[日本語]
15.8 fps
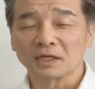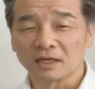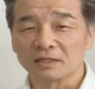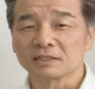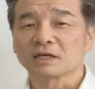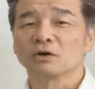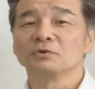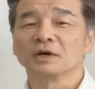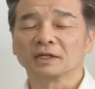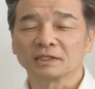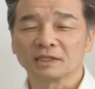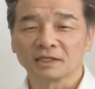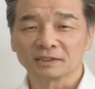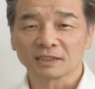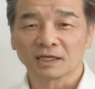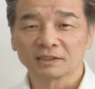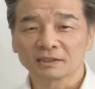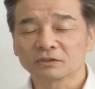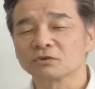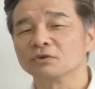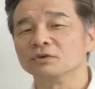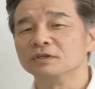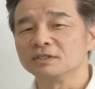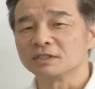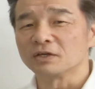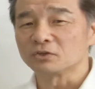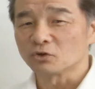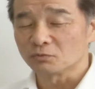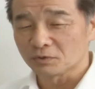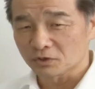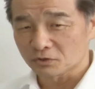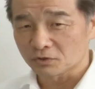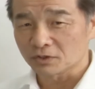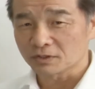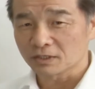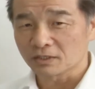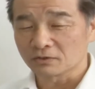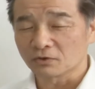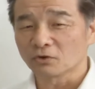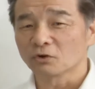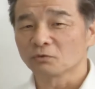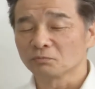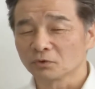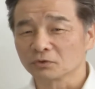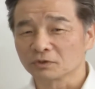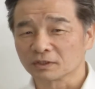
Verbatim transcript: 検査を受けていただいてその陰性定証明書ですねそれを持っ